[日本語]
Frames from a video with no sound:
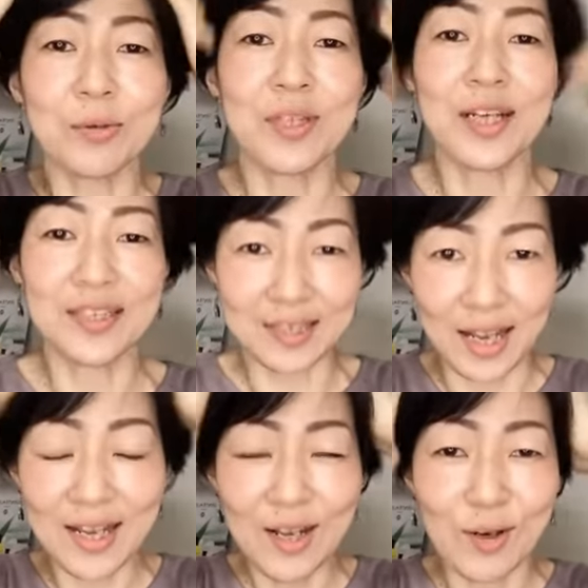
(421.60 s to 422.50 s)
を増やし
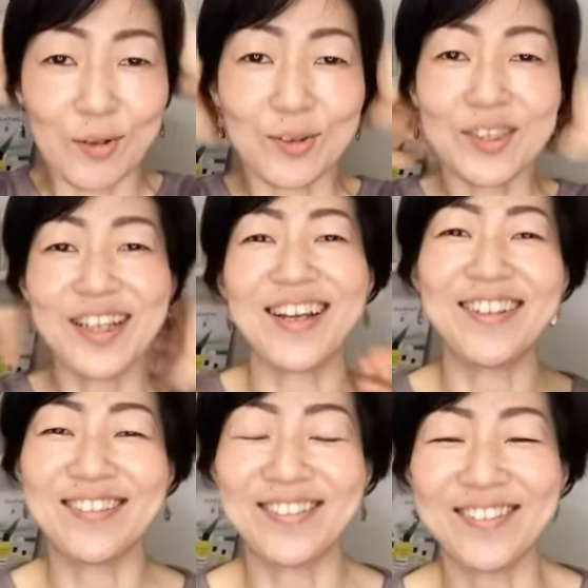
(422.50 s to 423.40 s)
てほぐしてあげ
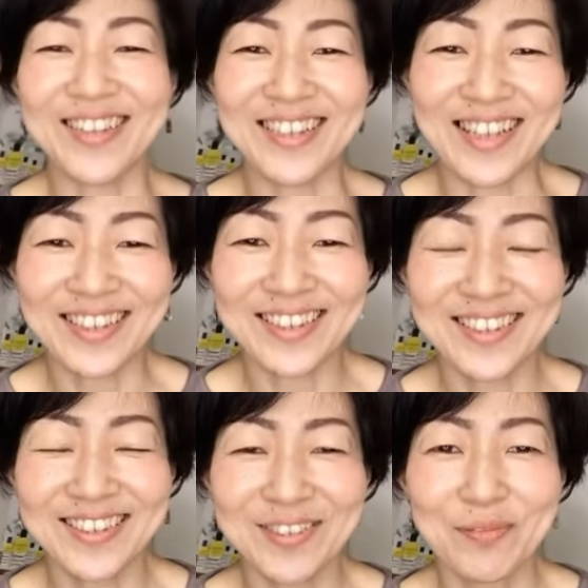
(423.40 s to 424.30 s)
るといいです